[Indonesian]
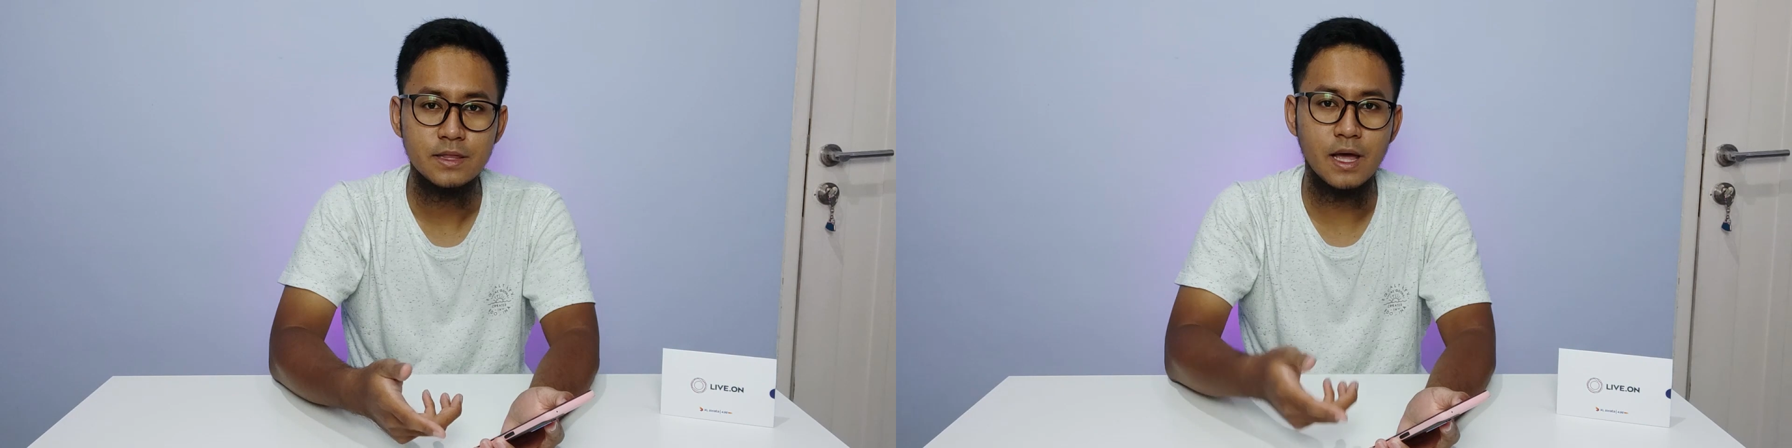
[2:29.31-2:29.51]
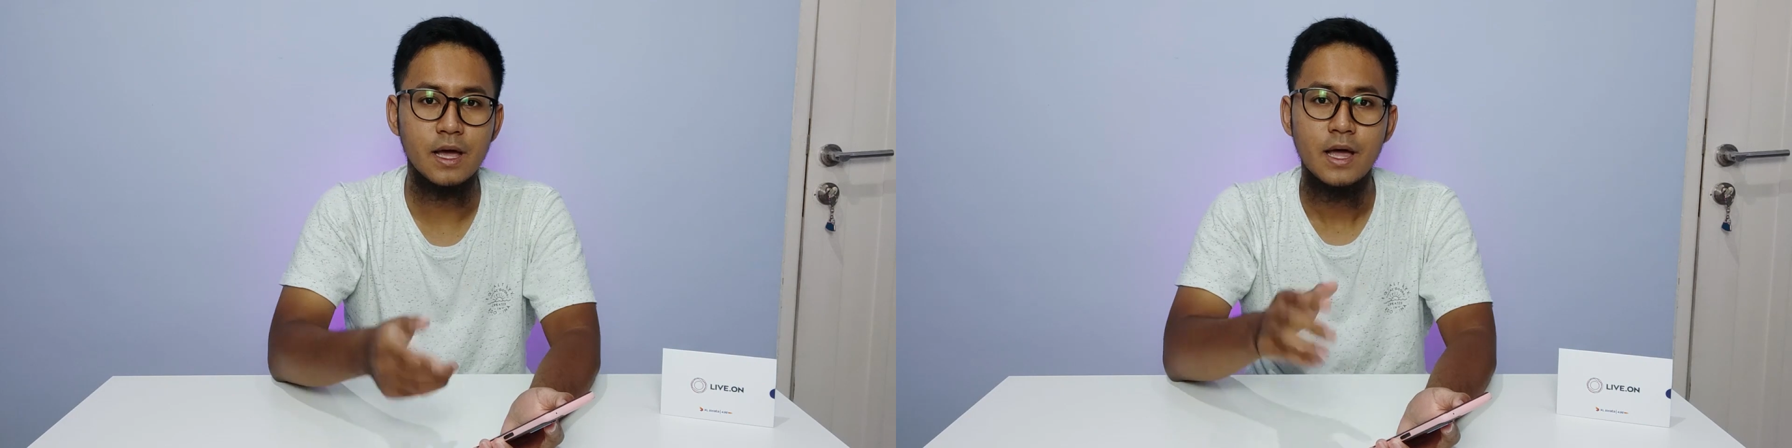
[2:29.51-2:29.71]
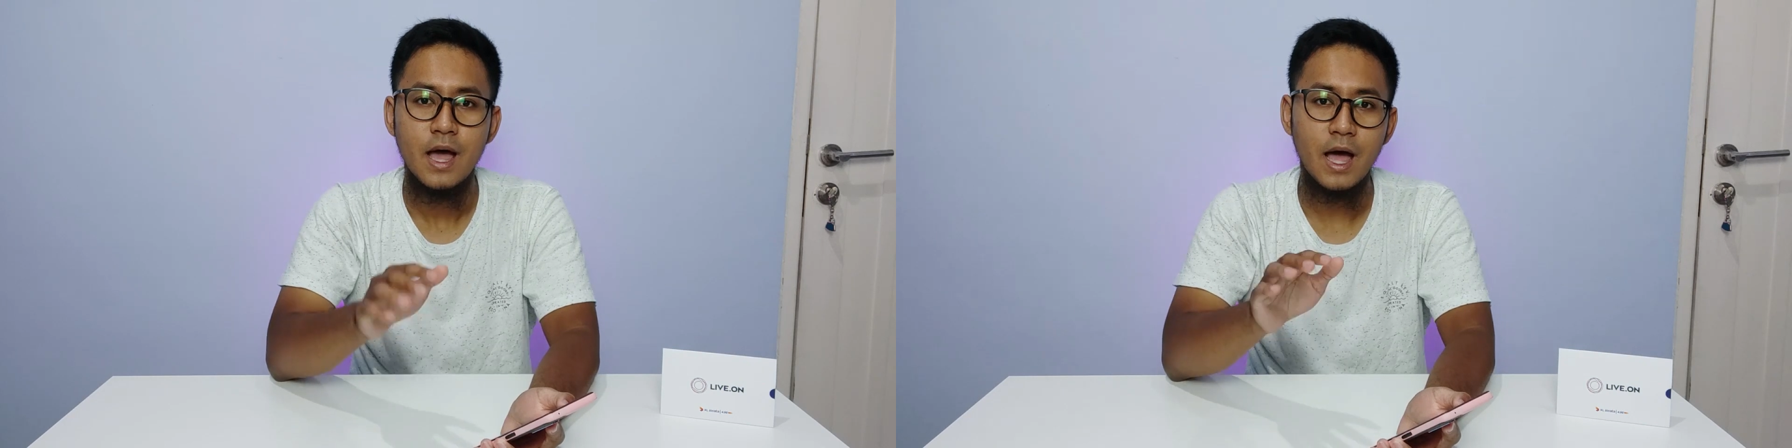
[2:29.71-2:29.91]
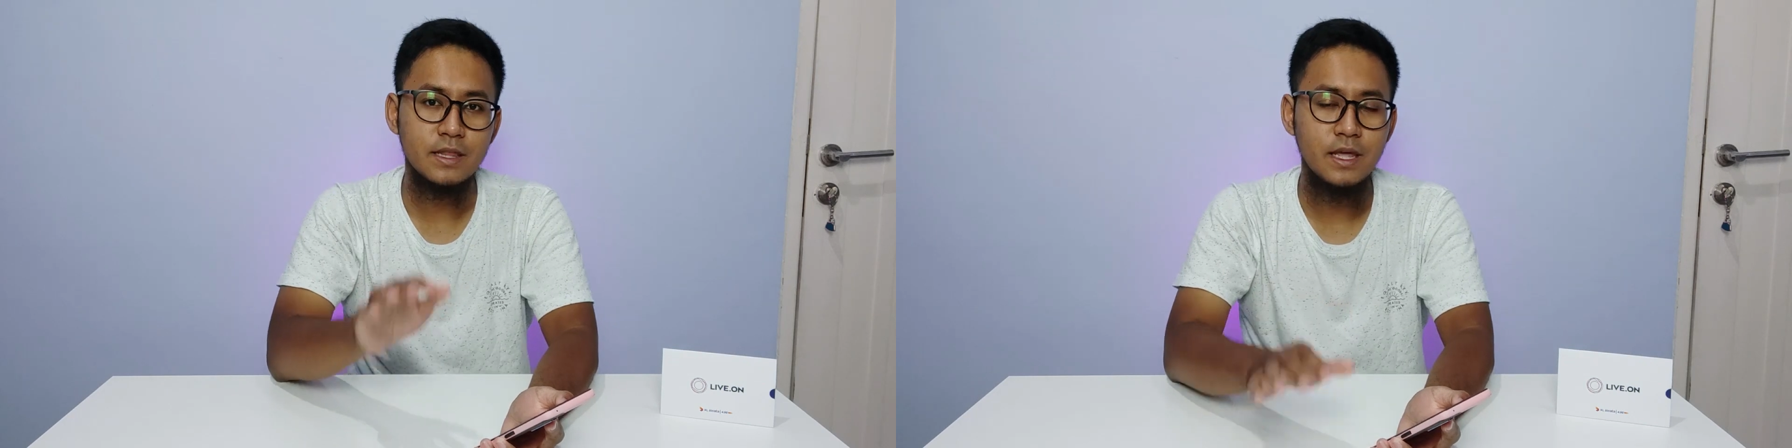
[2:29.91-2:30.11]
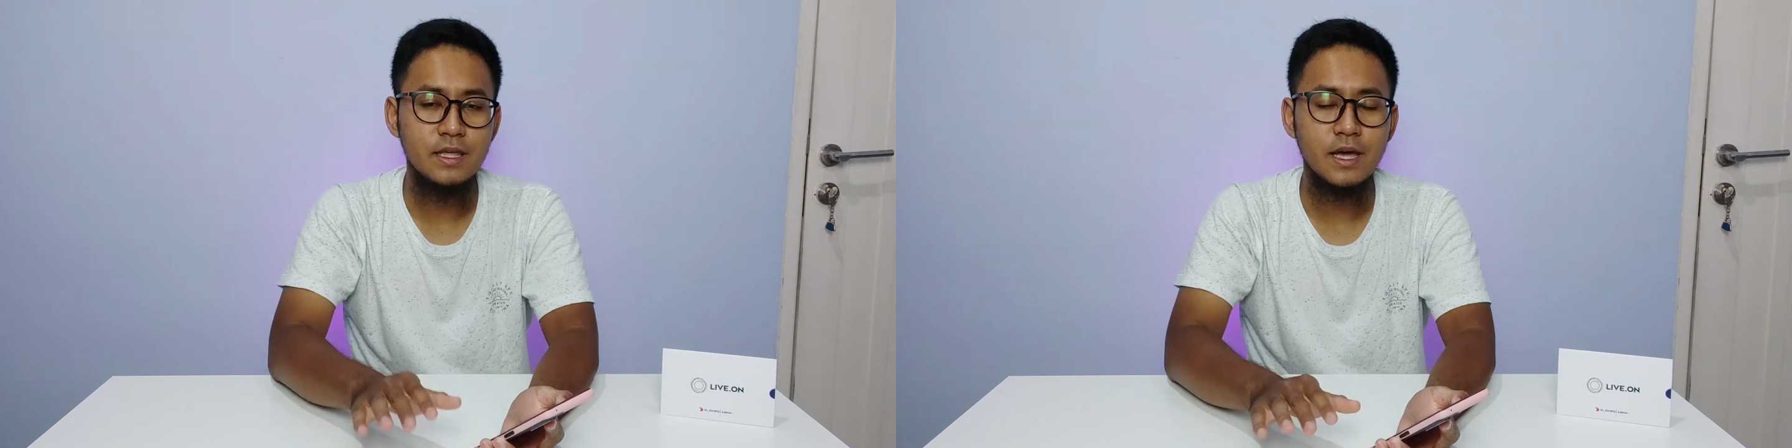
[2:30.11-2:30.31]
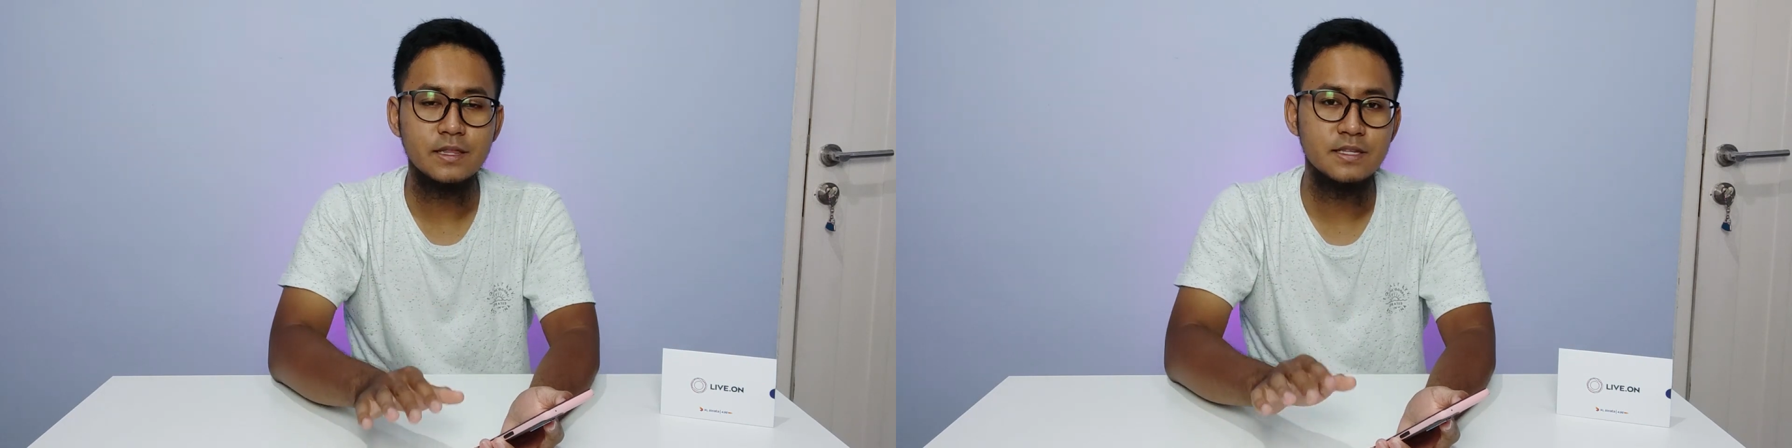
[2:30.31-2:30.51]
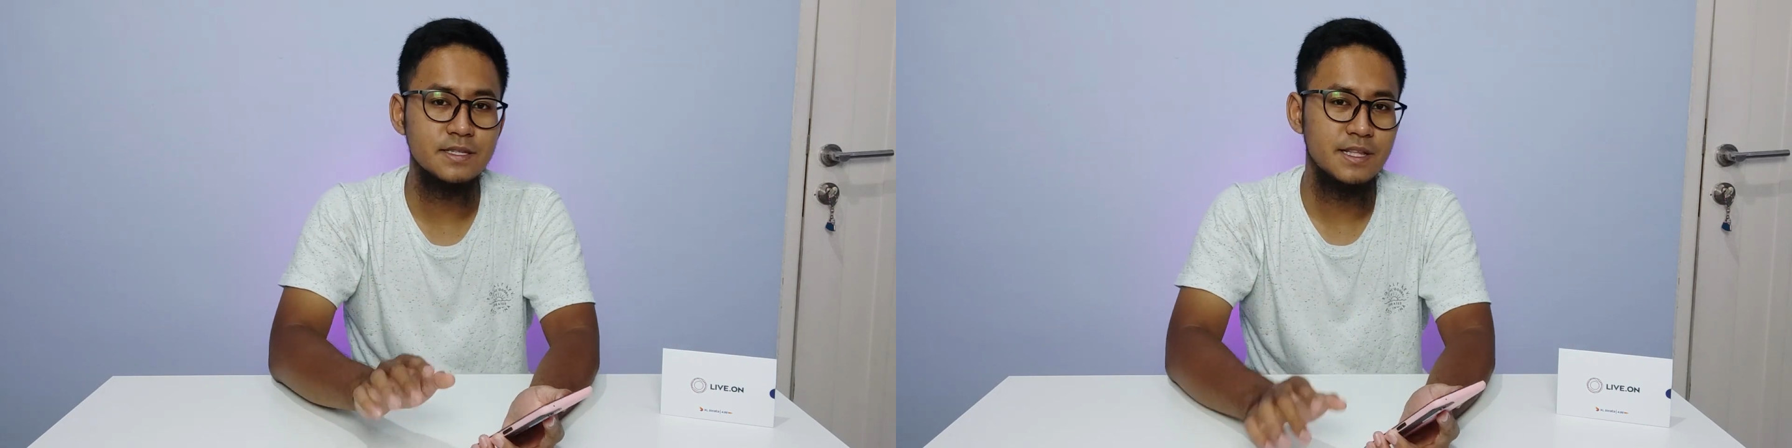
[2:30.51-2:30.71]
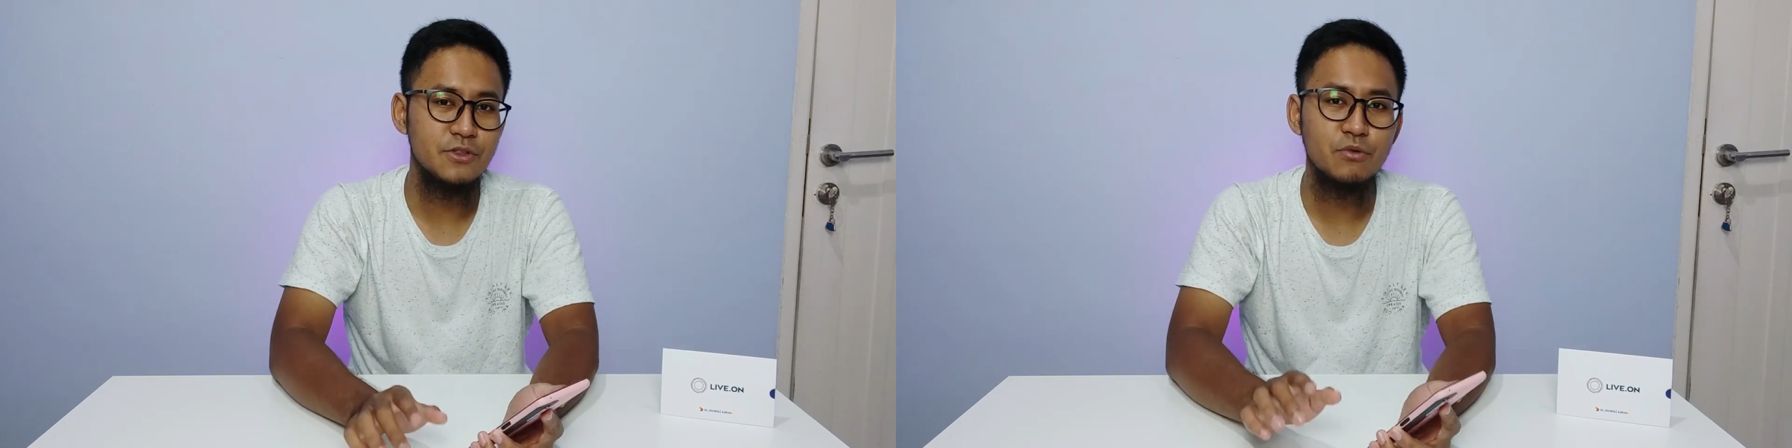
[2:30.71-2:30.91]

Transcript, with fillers: Nah, anehnya di sini